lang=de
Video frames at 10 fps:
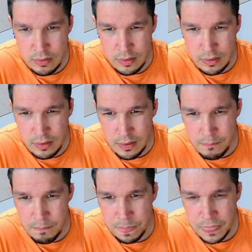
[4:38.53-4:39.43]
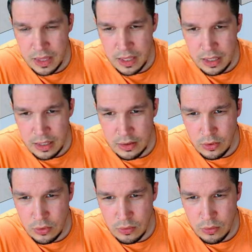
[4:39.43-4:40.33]
Ähm,
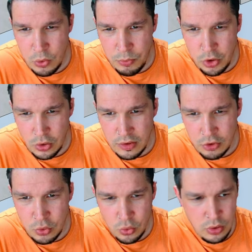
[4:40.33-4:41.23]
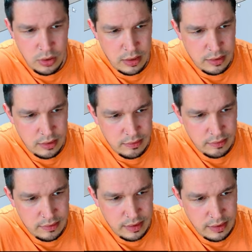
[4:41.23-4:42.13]
y ist grün, das
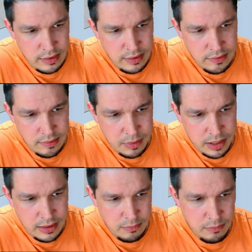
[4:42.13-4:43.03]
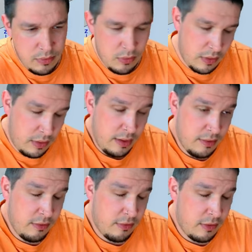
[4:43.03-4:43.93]
ist diese Breite, oder
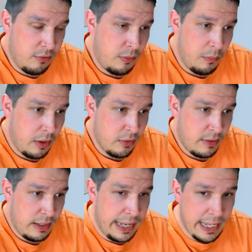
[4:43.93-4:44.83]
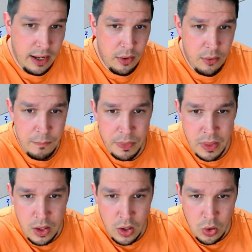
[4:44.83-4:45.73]
x ist für mich aus die Länge auch.
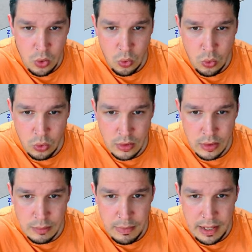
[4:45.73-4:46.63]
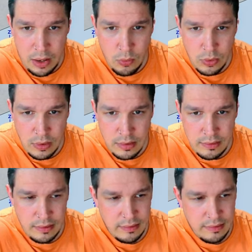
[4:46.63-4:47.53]
Und Blau
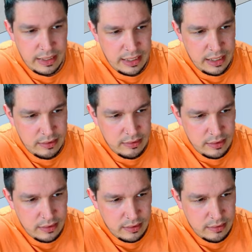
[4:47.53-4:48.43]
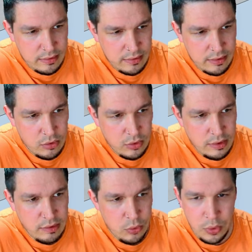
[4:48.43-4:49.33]
ist die Z-Achse, das ist also
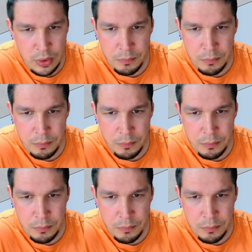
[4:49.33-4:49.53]
diese Höhe.